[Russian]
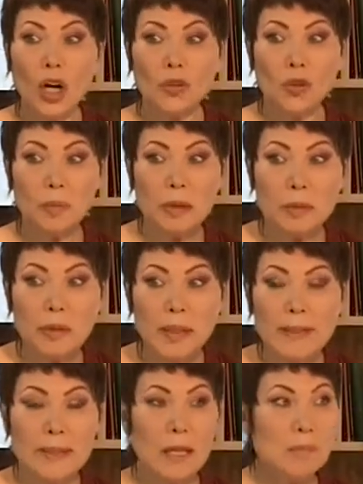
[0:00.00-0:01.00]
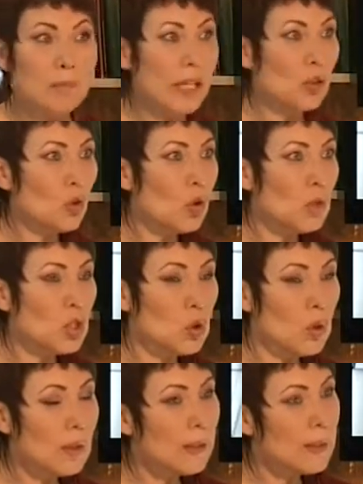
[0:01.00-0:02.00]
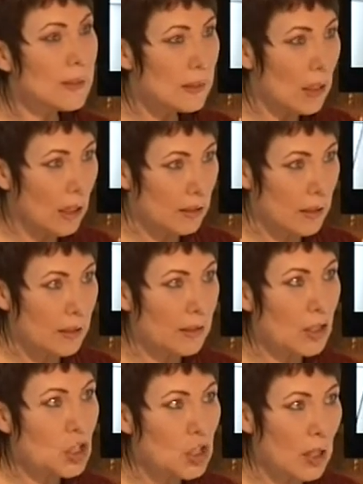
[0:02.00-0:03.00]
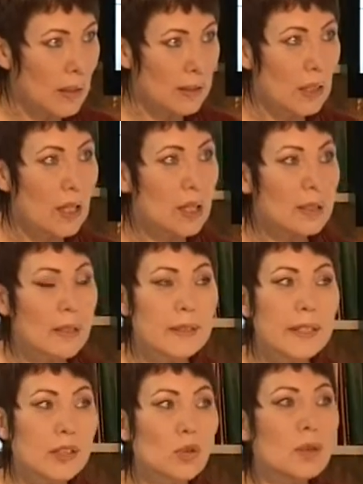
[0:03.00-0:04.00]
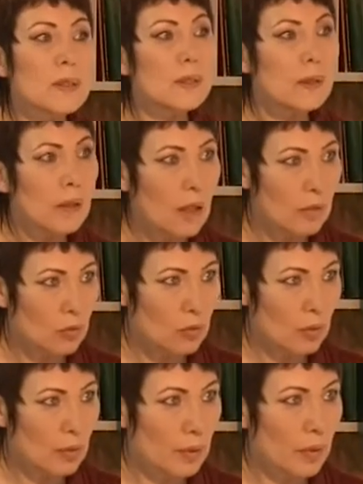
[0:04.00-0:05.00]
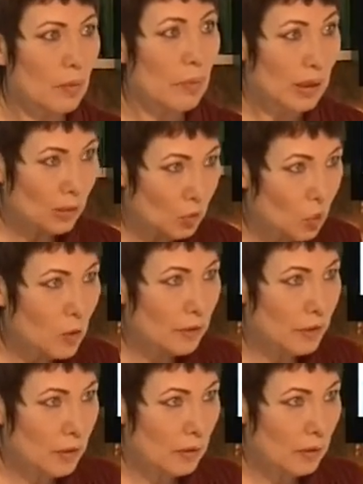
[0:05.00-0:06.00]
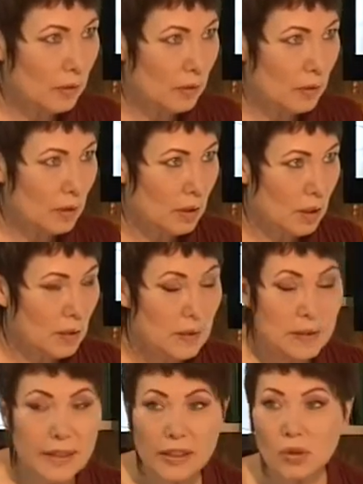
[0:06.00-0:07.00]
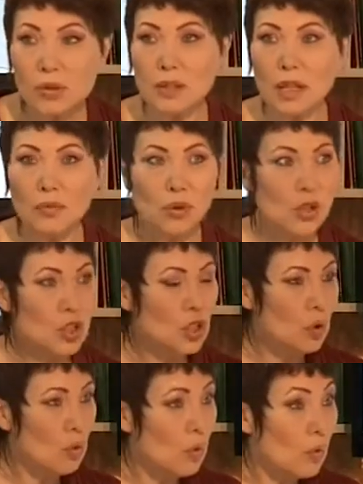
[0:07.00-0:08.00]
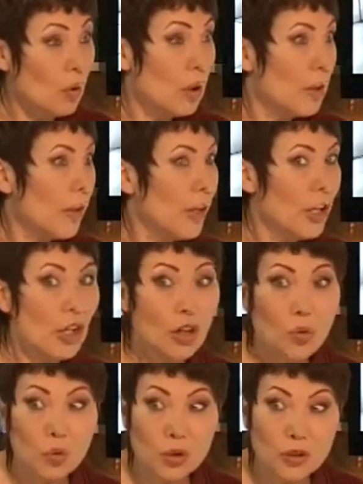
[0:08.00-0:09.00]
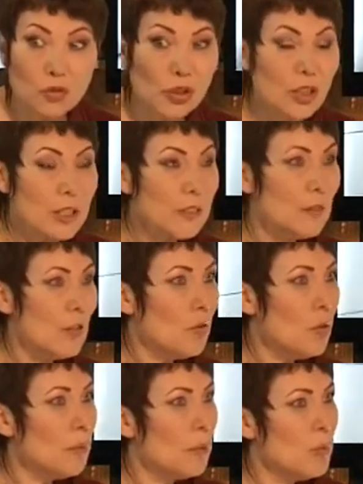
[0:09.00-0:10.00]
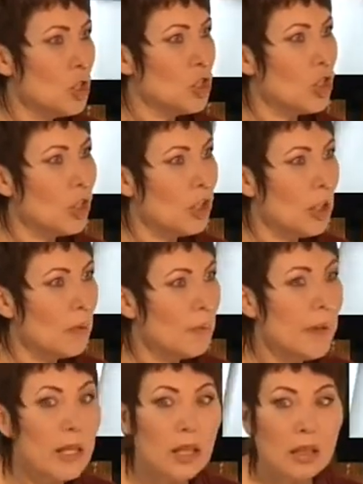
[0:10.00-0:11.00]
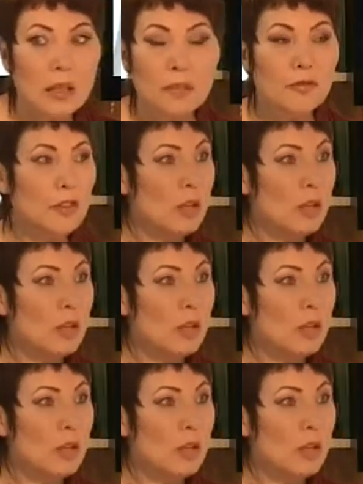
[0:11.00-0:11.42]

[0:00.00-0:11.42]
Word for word: Но понимаете, при том, что этот театр сейчас создает славу Молдове, создает славу Кишиневу, у него нет своего помещения. Ну и не э, будет.